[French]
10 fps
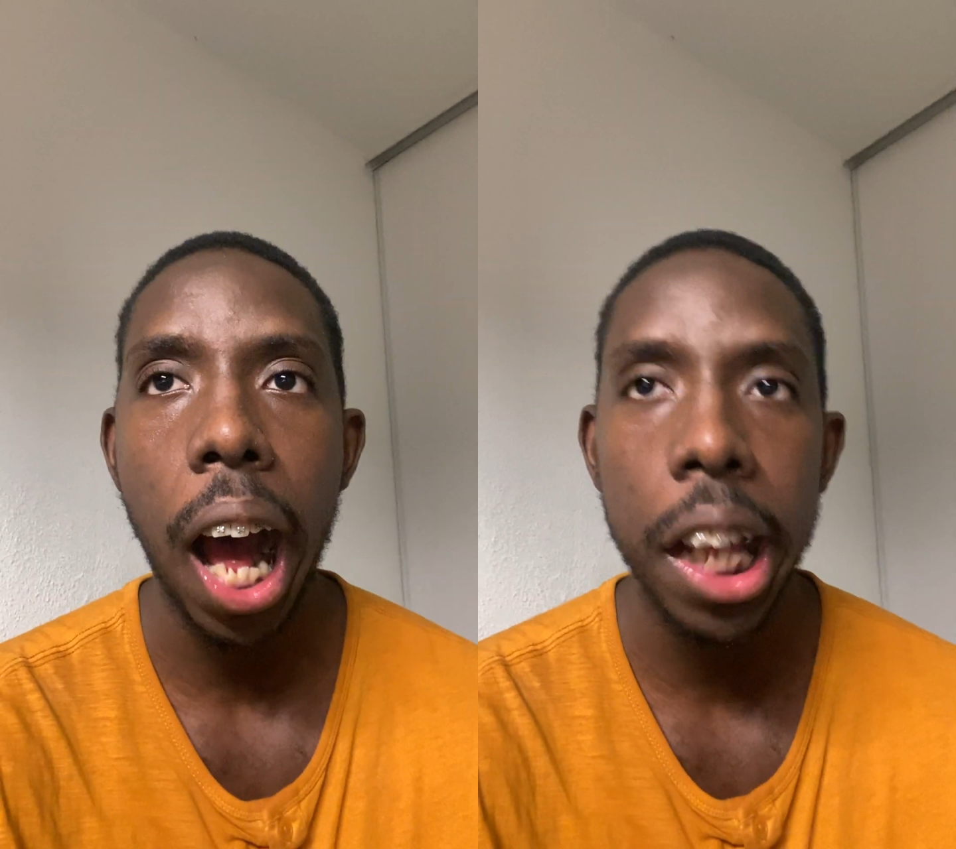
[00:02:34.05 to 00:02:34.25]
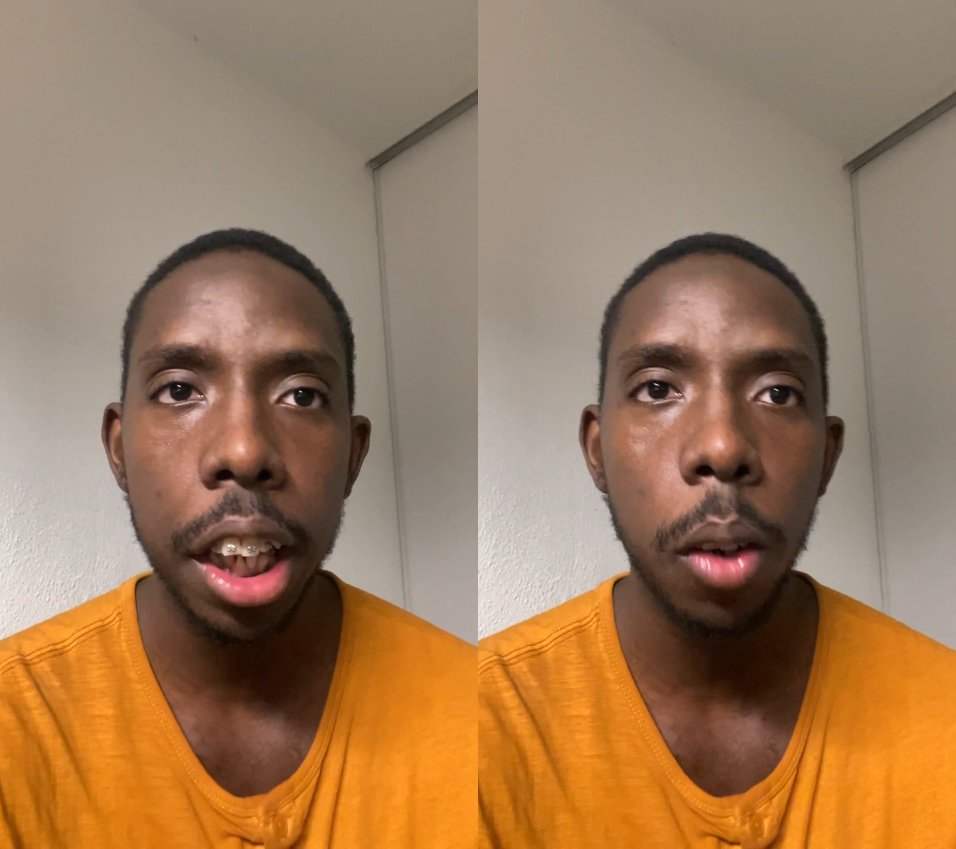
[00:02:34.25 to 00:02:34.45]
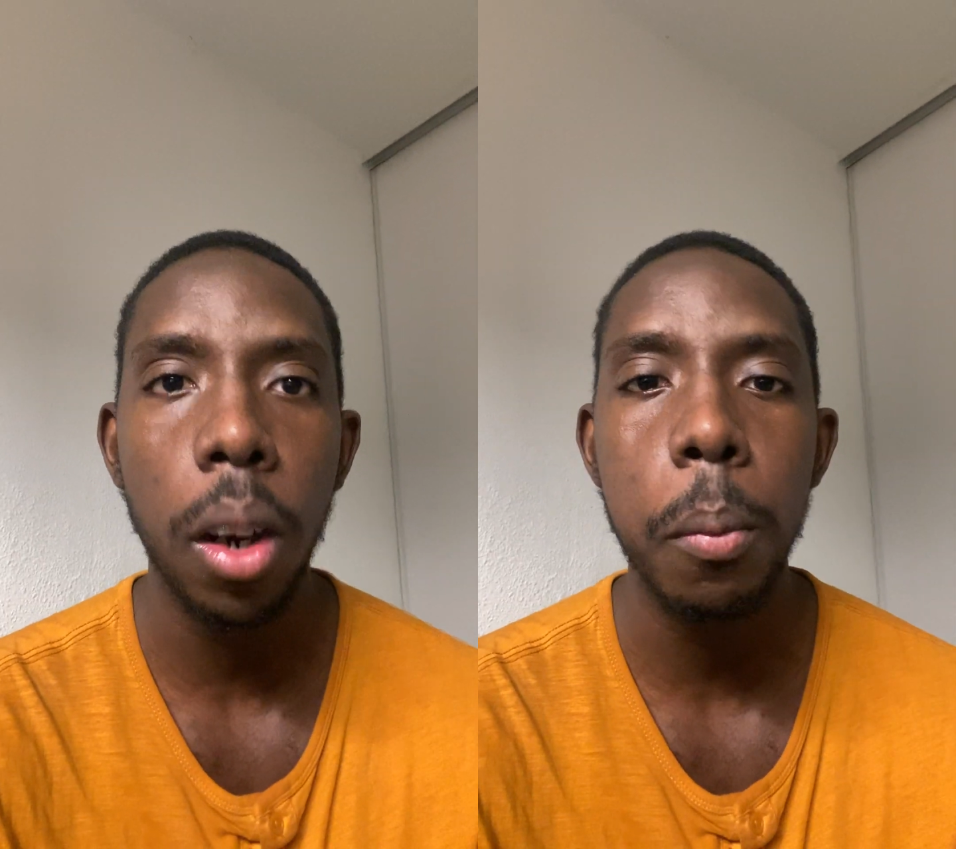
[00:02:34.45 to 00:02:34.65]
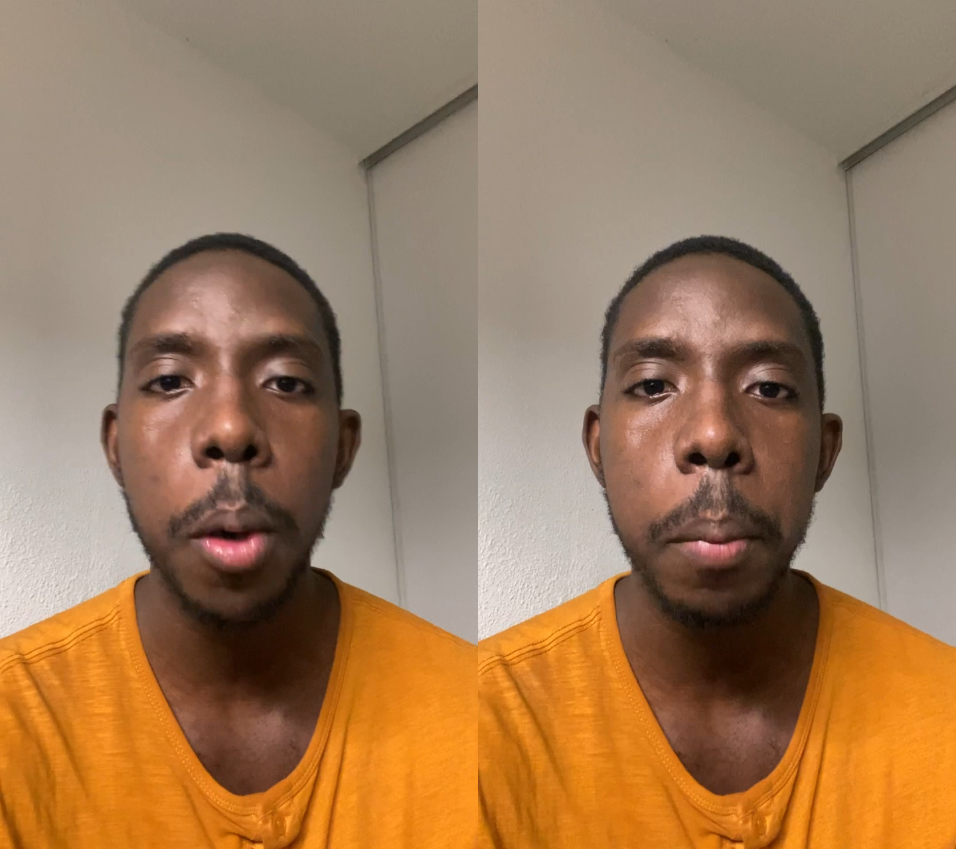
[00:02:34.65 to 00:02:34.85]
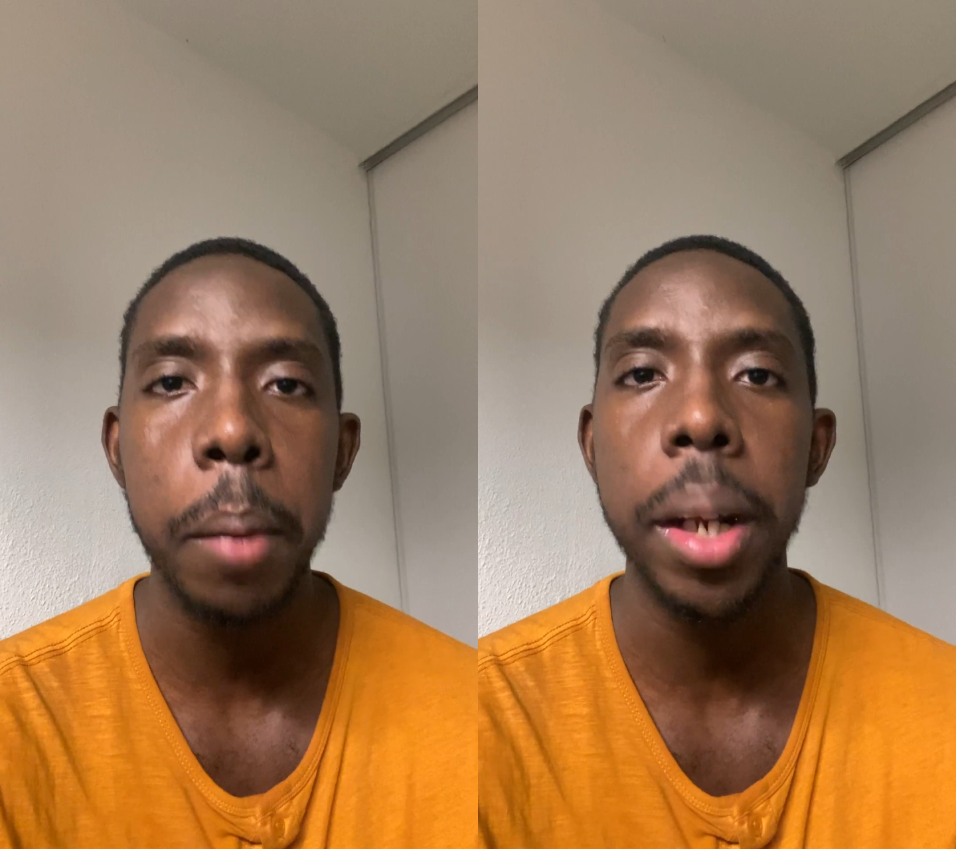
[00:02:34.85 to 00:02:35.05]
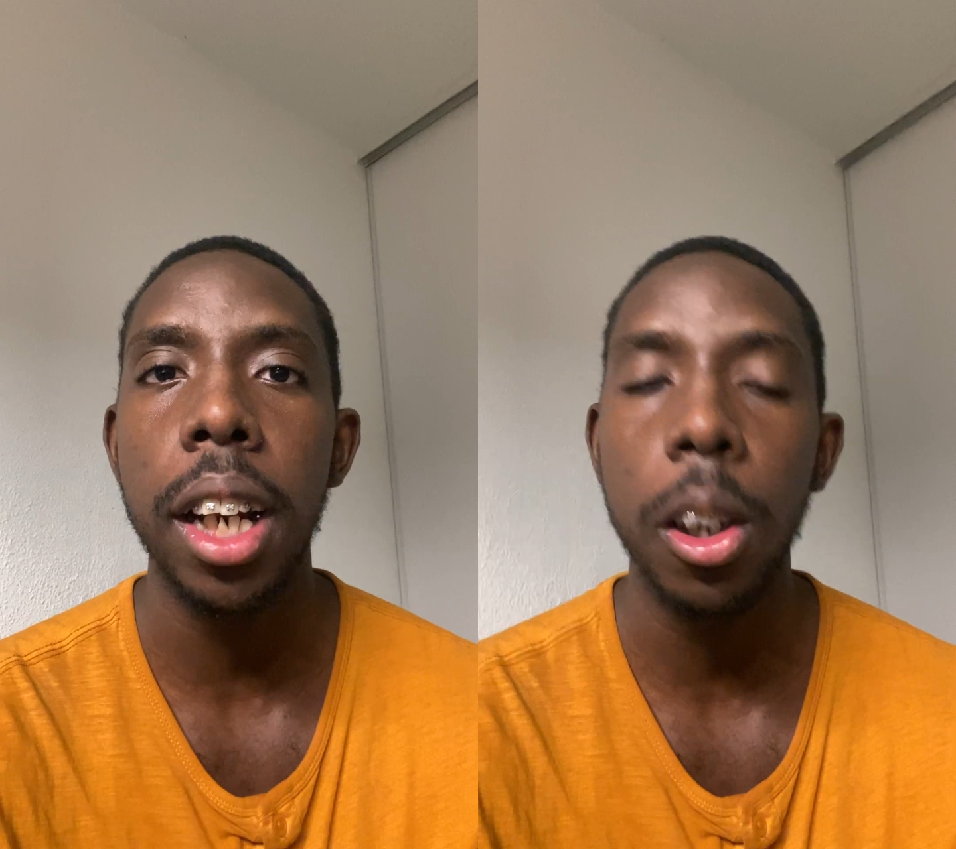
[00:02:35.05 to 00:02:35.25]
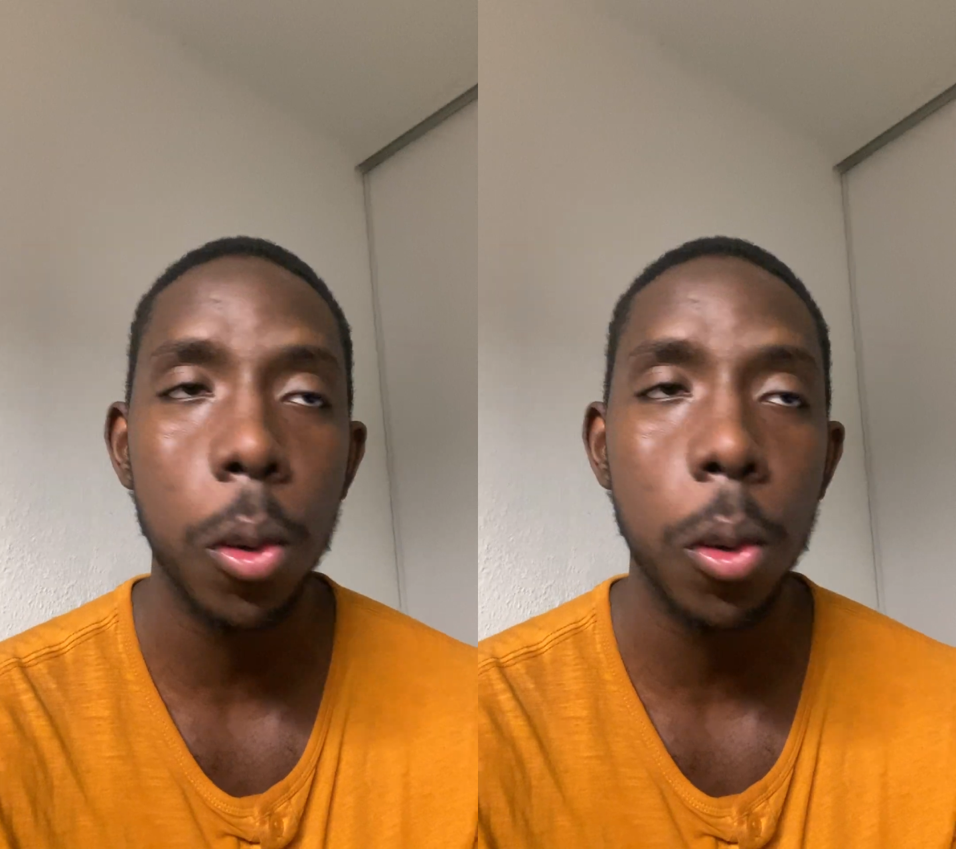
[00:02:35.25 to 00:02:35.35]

adéquat pour permettre la